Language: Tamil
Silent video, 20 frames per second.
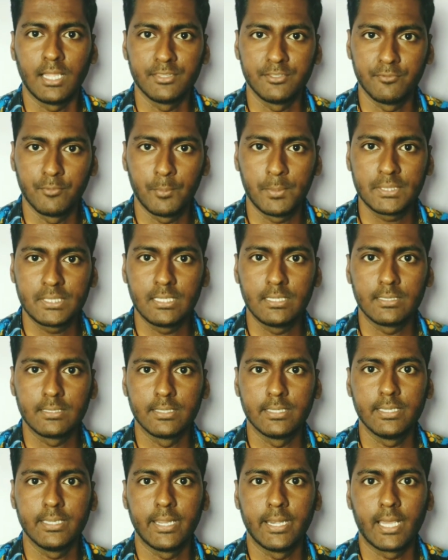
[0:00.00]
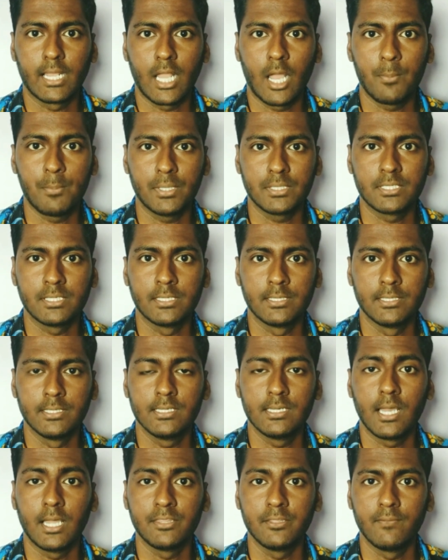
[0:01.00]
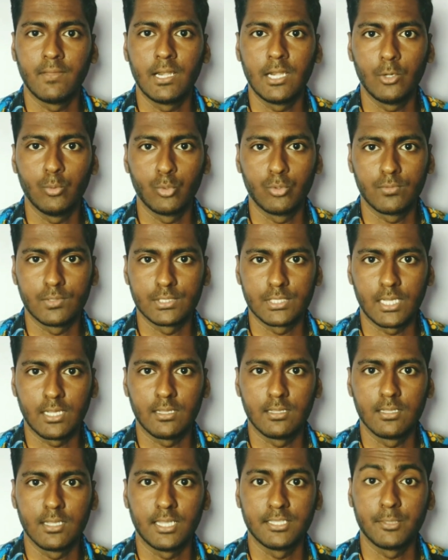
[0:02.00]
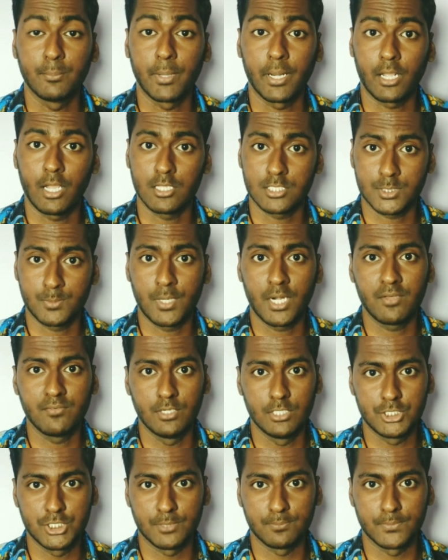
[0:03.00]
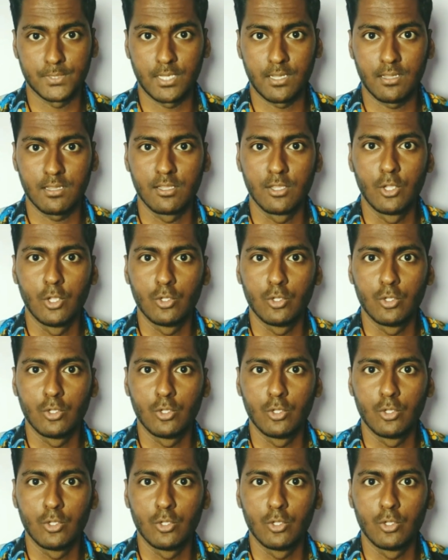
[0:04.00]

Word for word: அந்த விபத்துல இருந்து என்னை காப்பாத்தினது அந்த வெள்ள உருவம் தான் அந்த பிரகாசமான வெளிச்சம் தான்